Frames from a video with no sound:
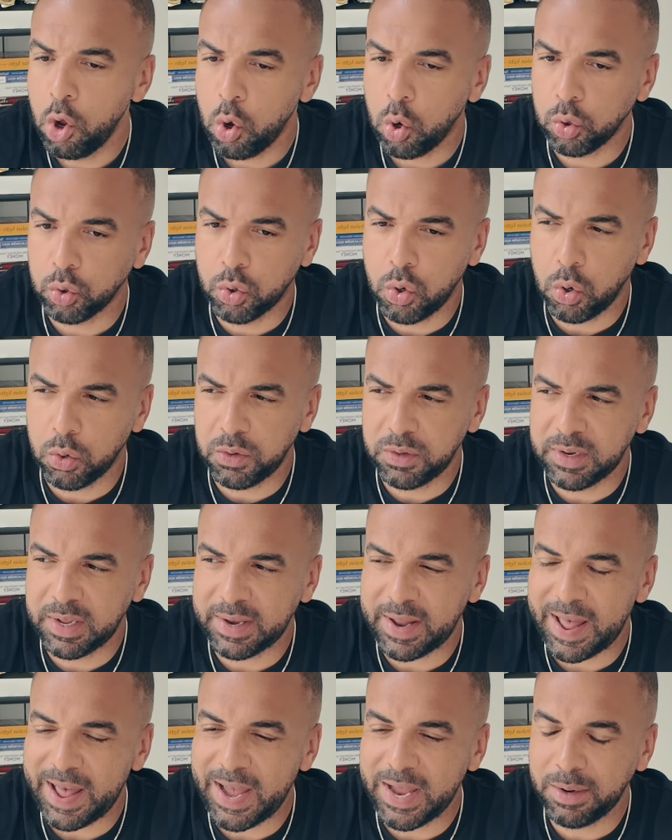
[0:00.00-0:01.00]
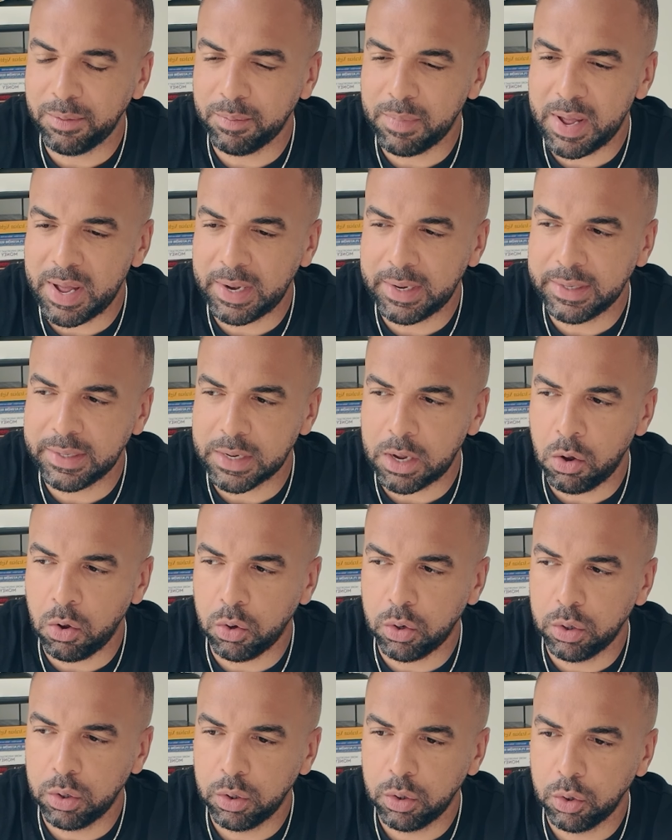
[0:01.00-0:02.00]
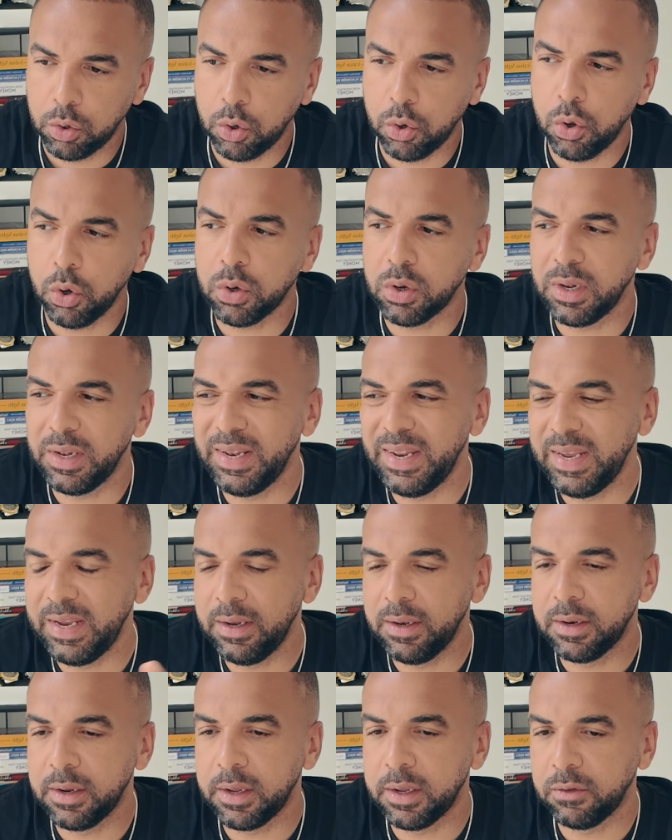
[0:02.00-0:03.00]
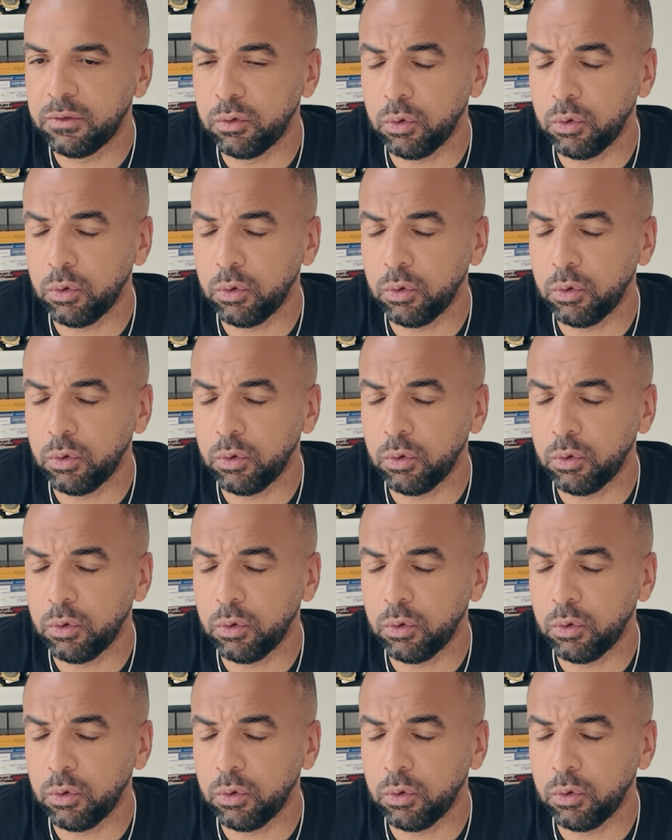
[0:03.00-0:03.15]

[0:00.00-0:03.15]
und konnten dann einmalig auch rückliegende,